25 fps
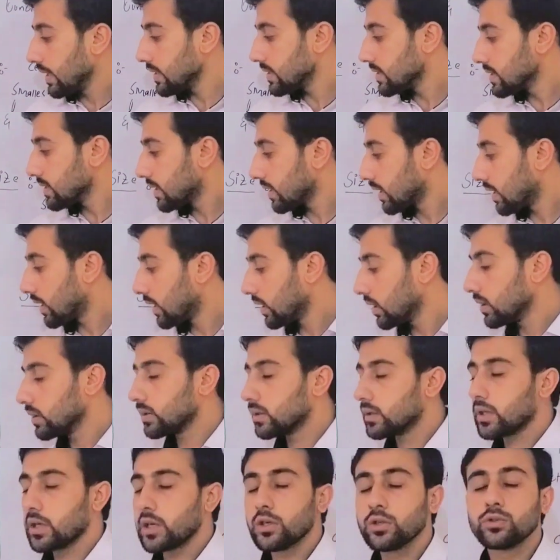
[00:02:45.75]
इसी
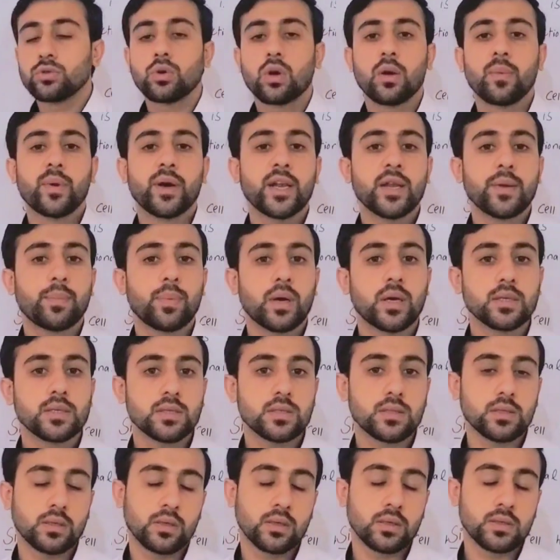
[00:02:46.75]
तरह थर्ड जो हमारे
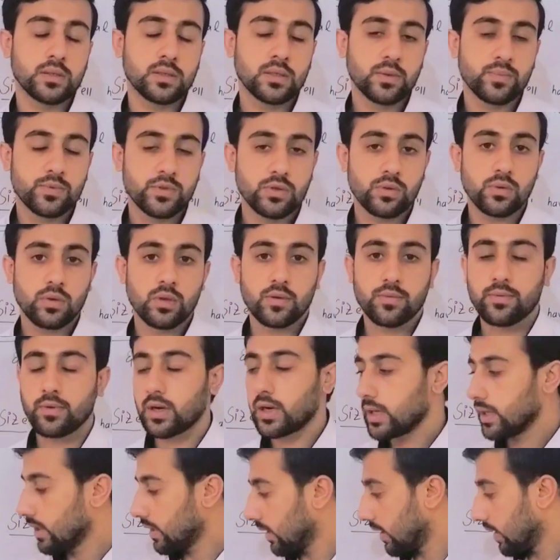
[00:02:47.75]
पास सबसेलुलर
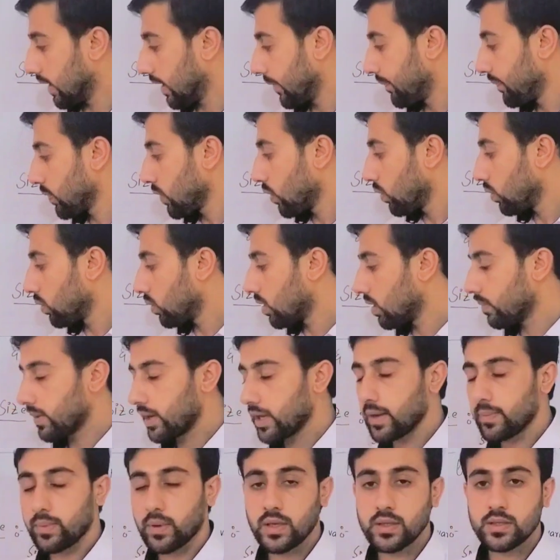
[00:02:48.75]
पार्टिकल है वो
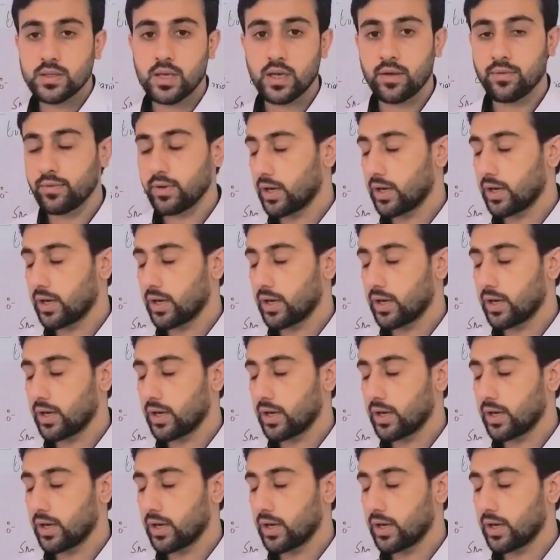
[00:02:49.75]
हमारे पास है